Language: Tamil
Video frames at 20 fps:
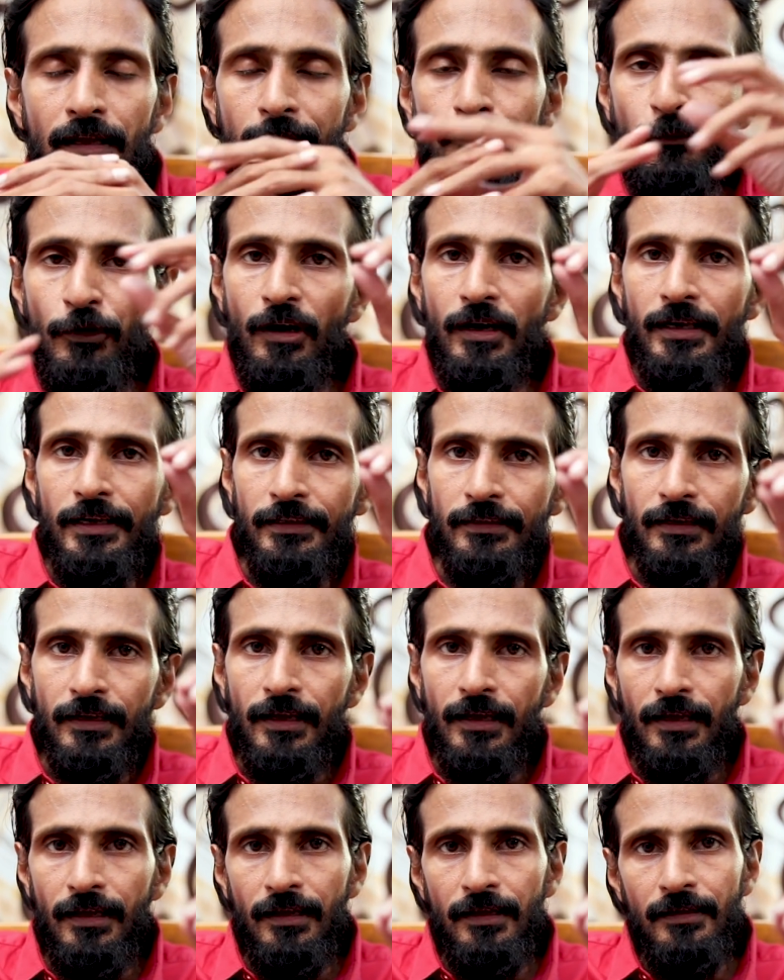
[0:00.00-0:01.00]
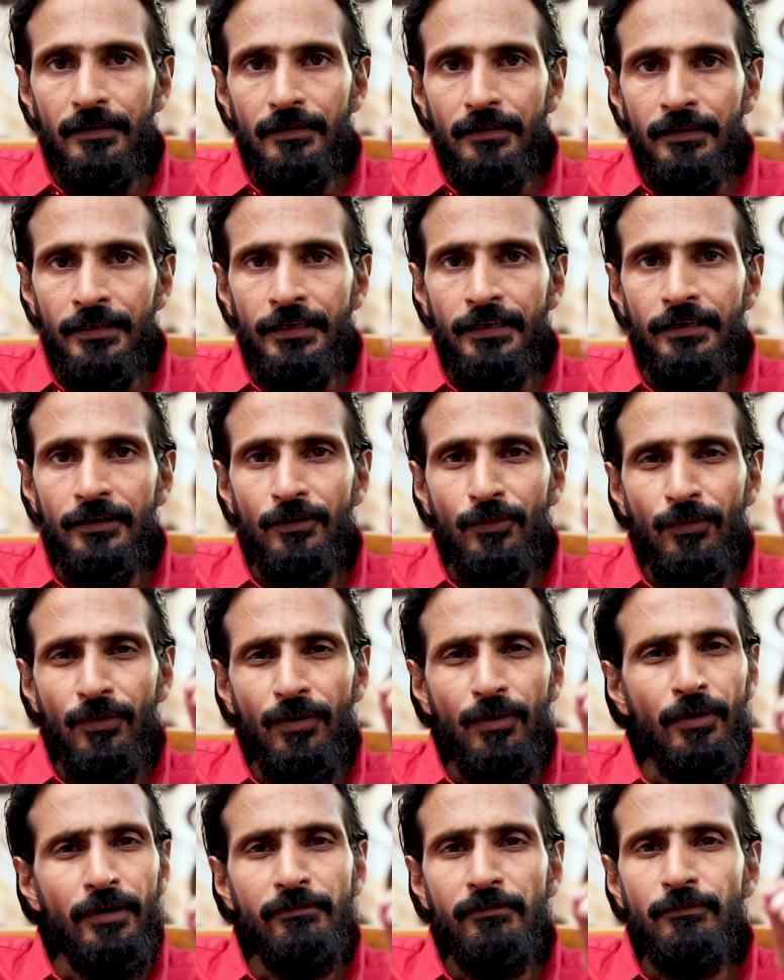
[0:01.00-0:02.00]
இப்போ இதில் நீங்கள்
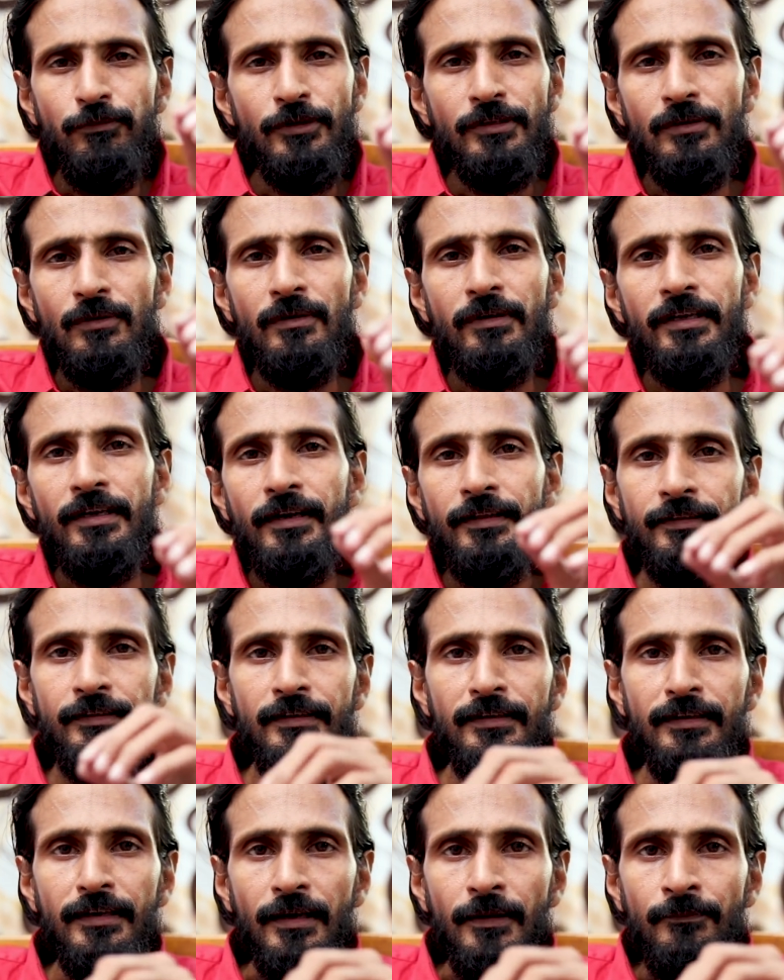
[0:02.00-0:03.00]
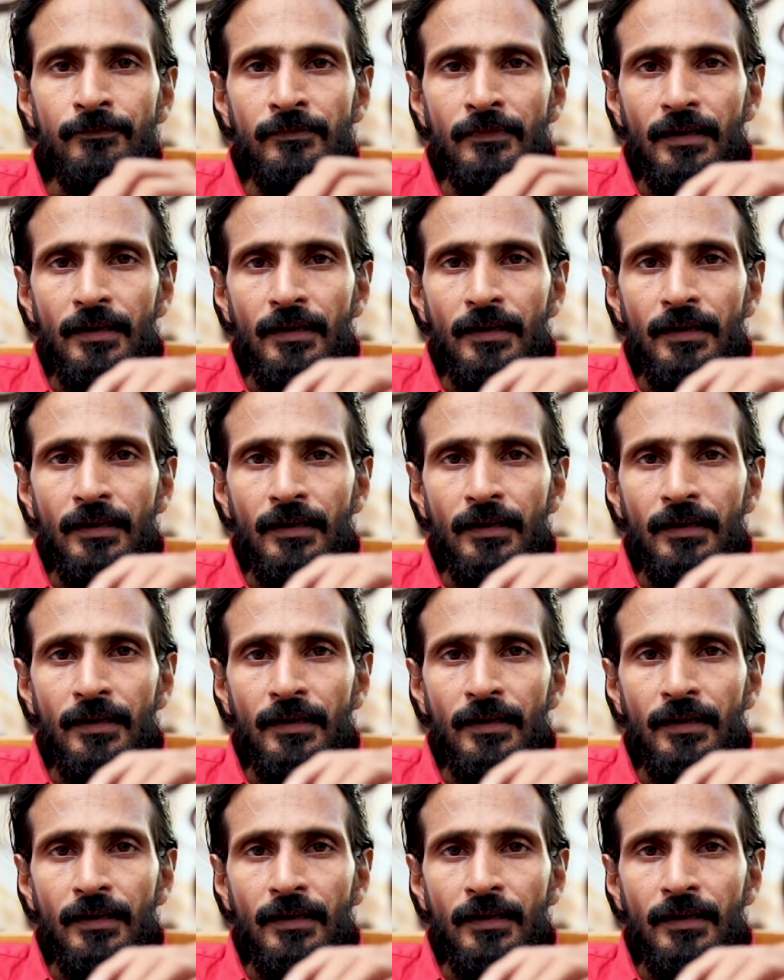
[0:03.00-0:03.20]
உங்களுடைய முப்பது கோடி எடுத்துட்டீங்க